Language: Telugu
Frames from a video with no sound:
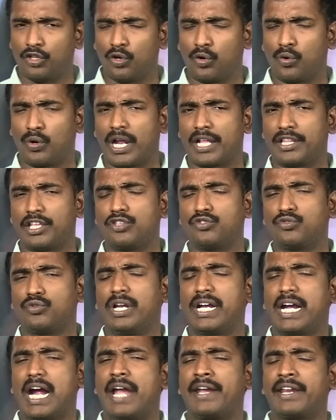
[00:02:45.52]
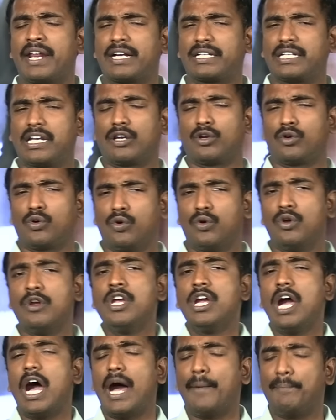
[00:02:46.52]
నిధులు కూడా తెంచుకుని కాంట్రాక్టర్లకు
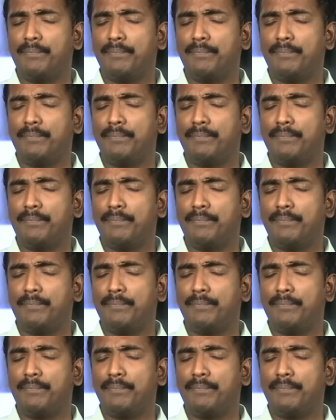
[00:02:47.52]
ఆ